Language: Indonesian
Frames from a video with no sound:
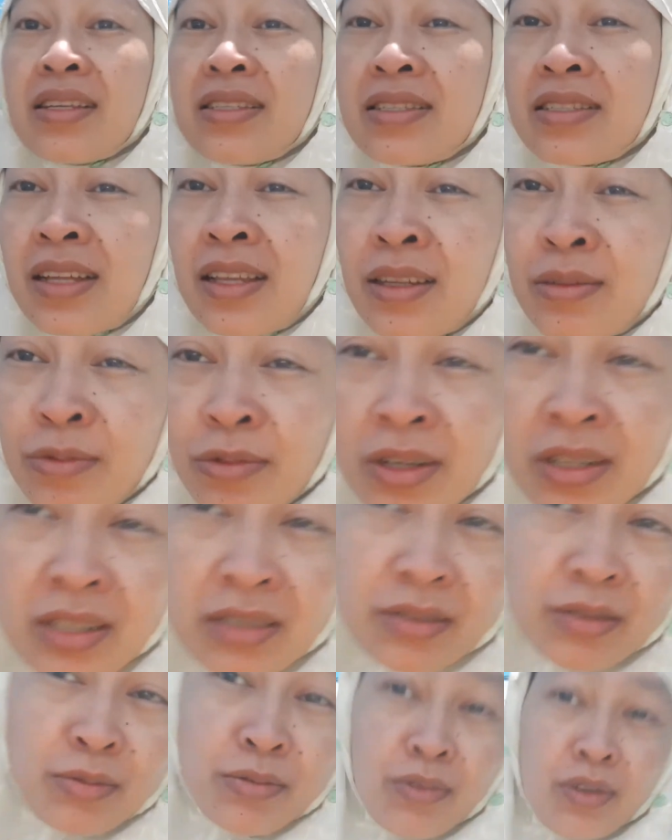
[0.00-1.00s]

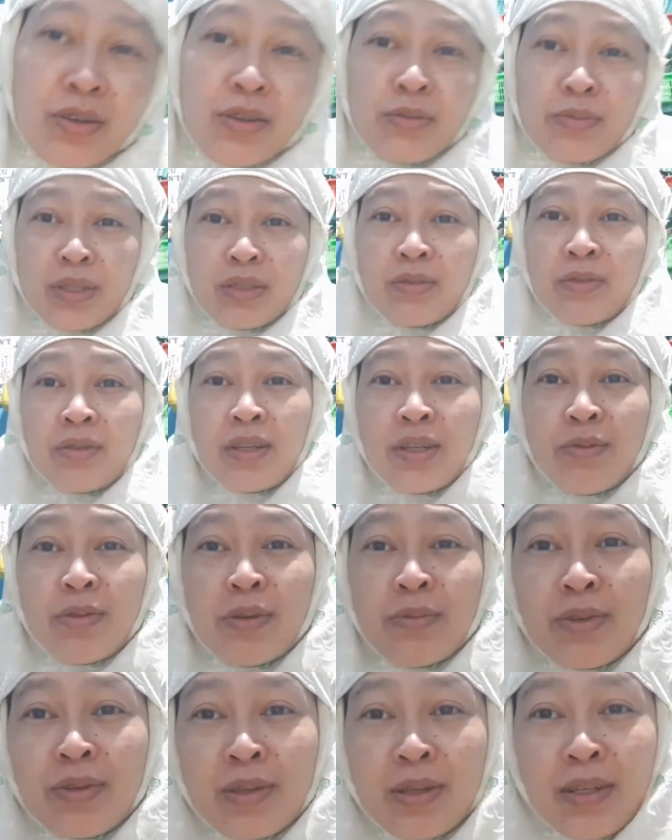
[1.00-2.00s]
Assalamualaikum warahmatullahi
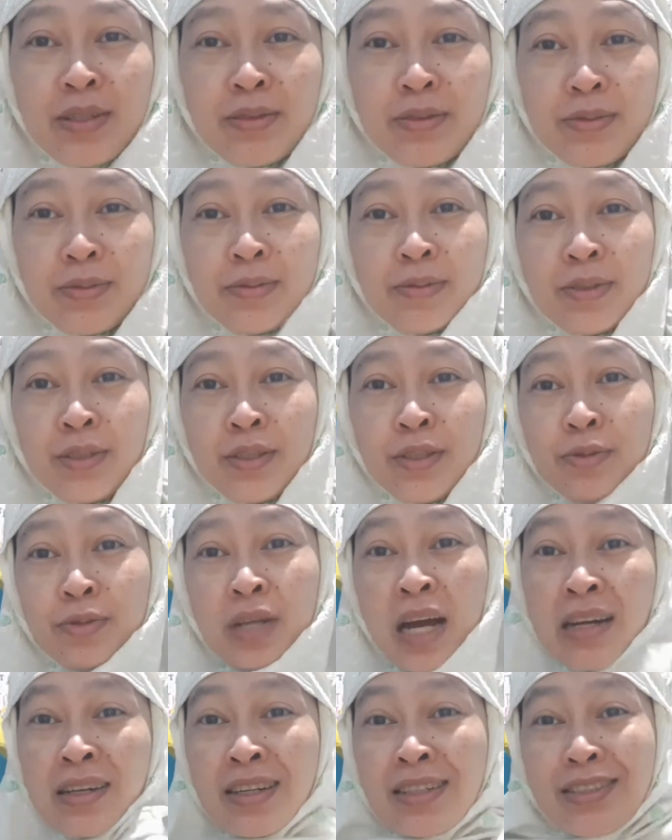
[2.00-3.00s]
wabarakatuh. Ini
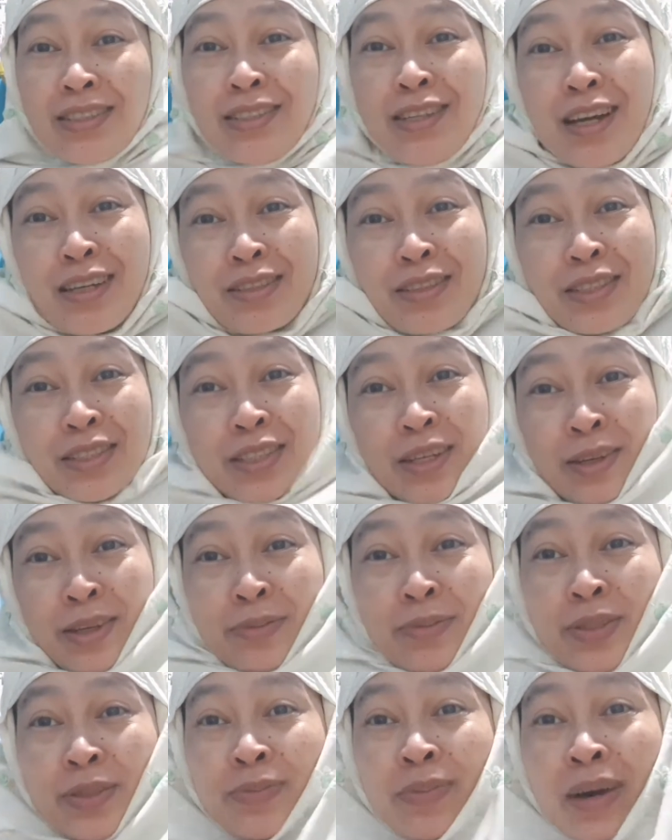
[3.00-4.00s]
udah agak siang sih saya
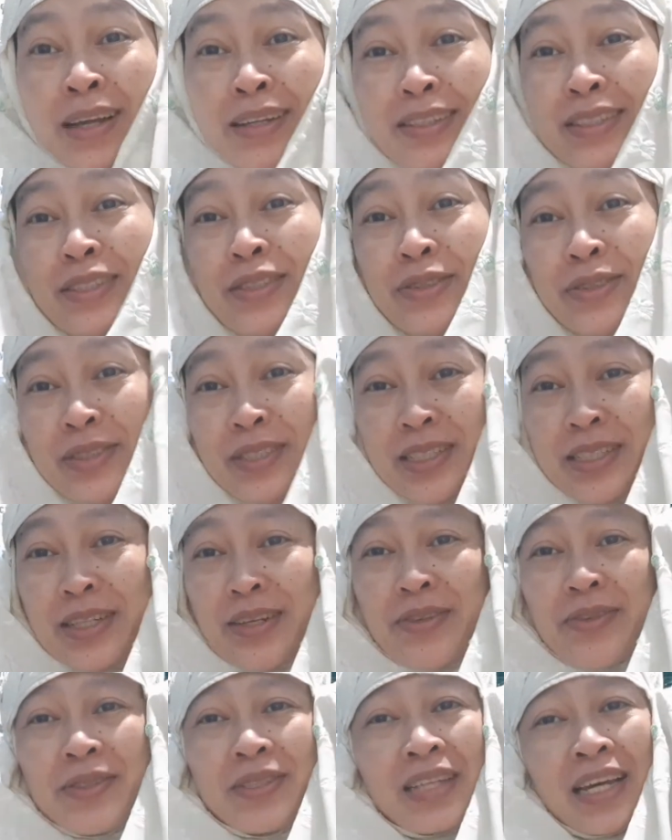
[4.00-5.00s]
belum mandi cuy
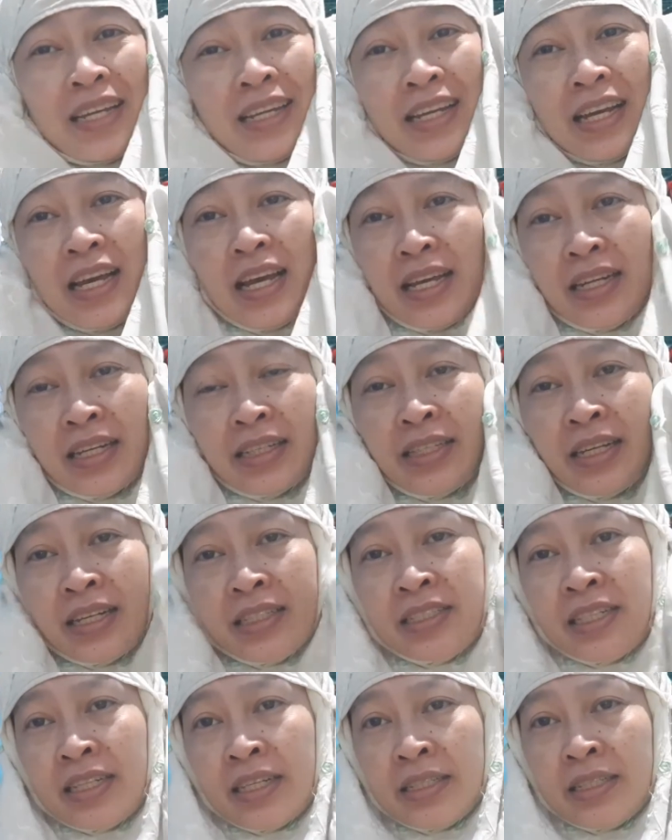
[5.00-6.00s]
seriusan. Nanti
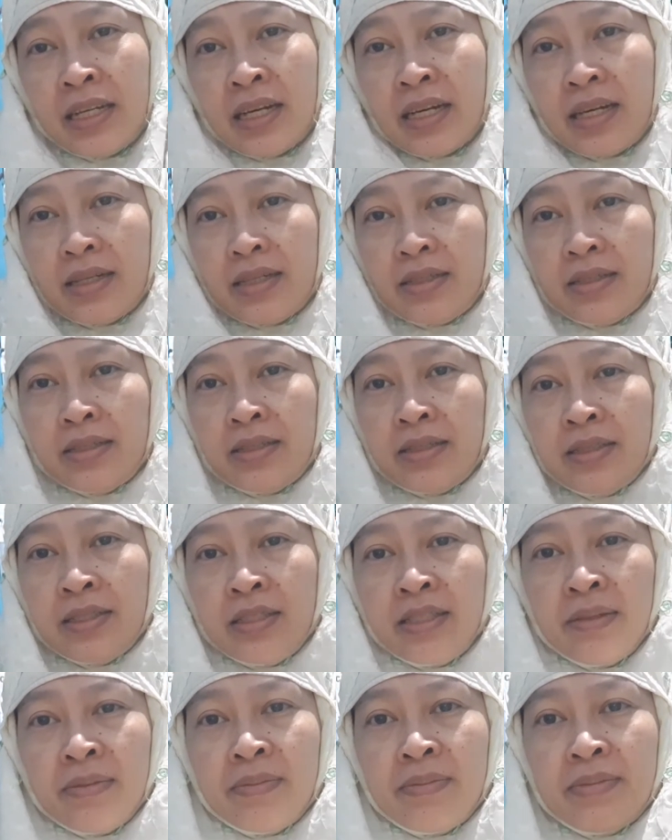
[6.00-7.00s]
rencananya
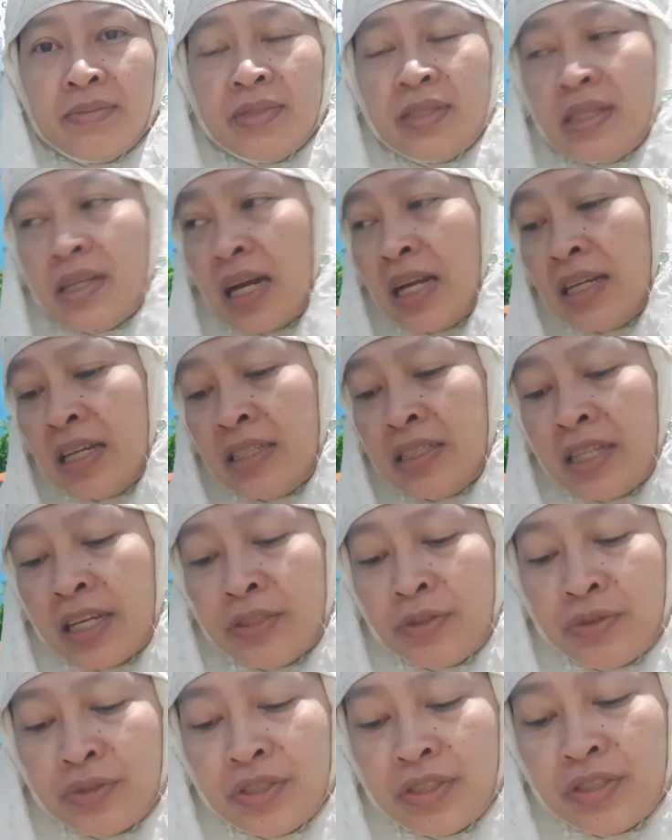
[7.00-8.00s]
ini sekalian saya
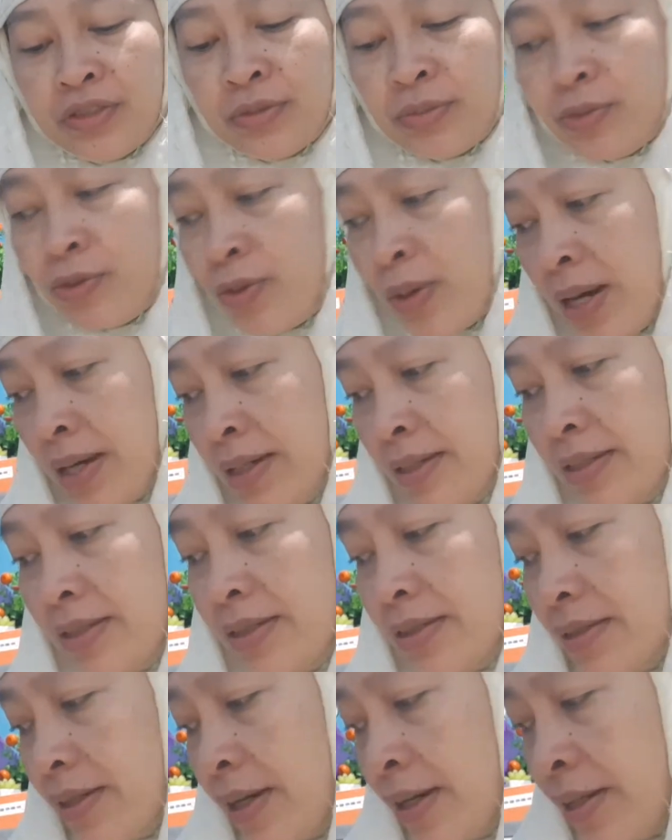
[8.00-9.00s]
cuci semua
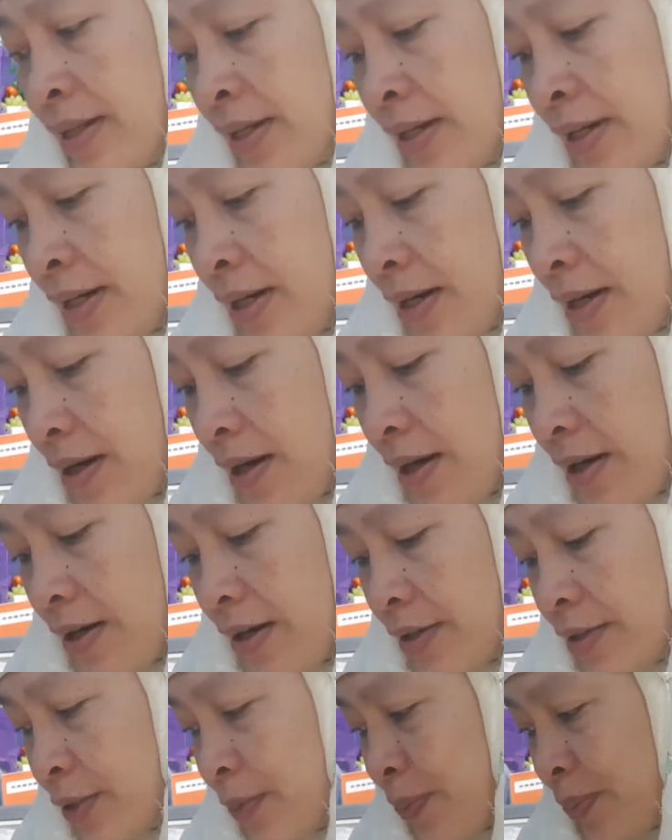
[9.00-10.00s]
kayak
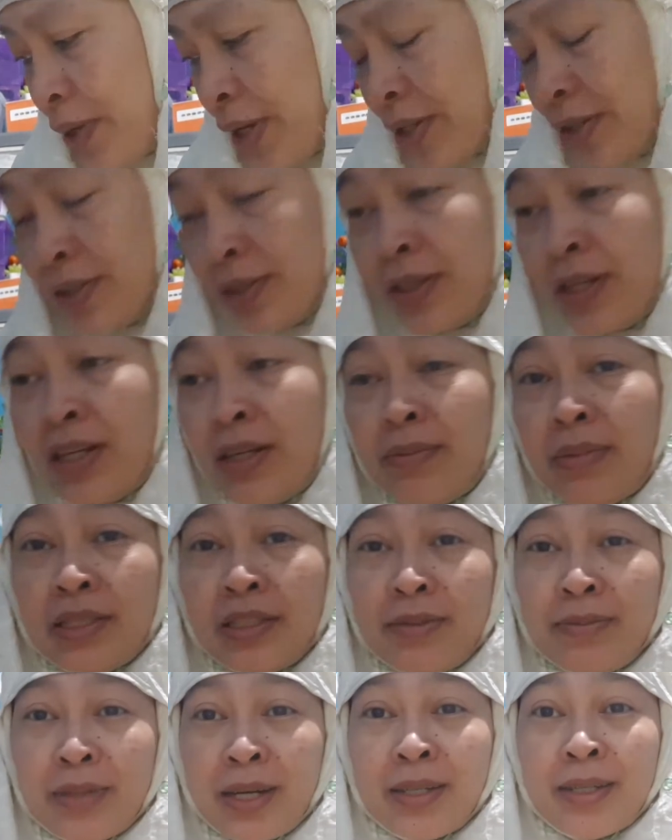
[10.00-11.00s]
spray segala
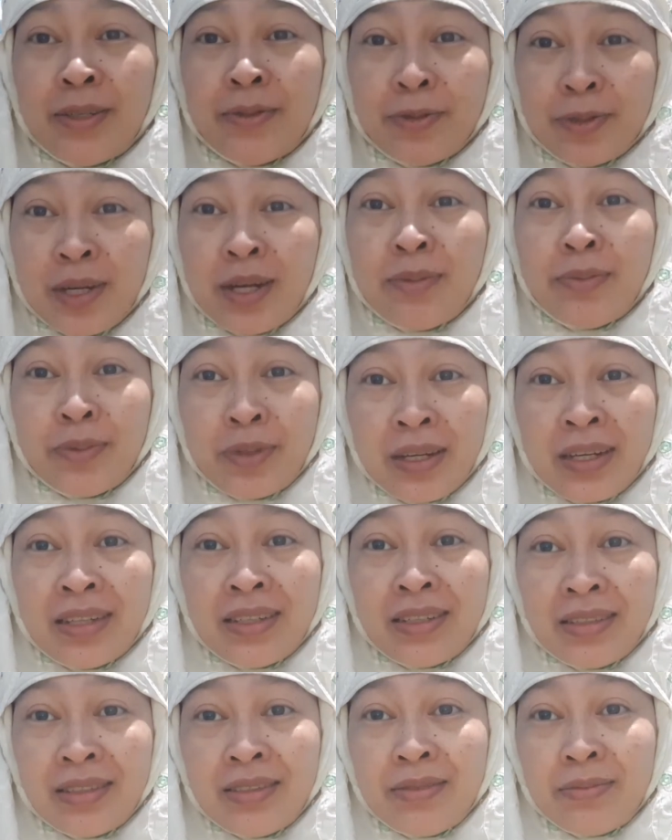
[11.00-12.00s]
macam karena udah
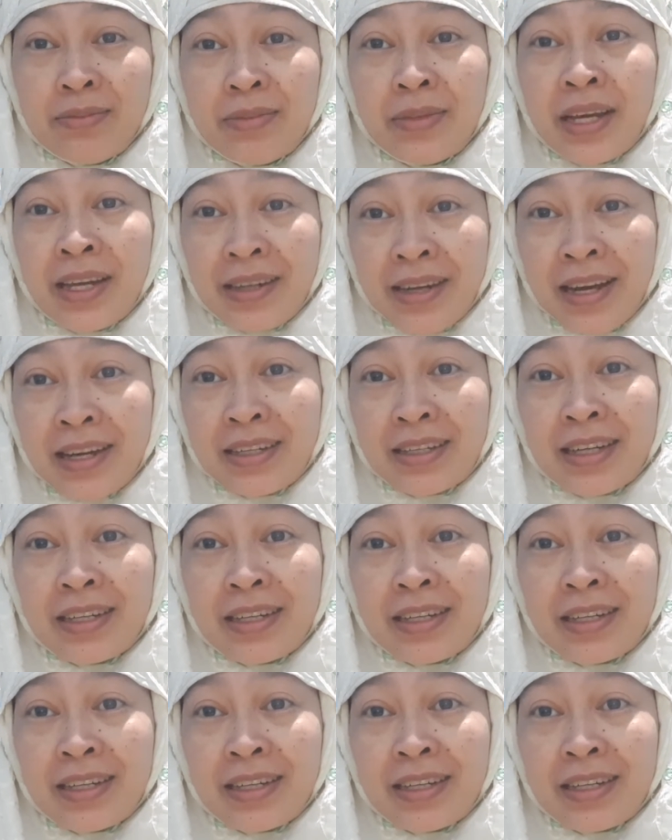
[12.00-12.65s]
mulai enak.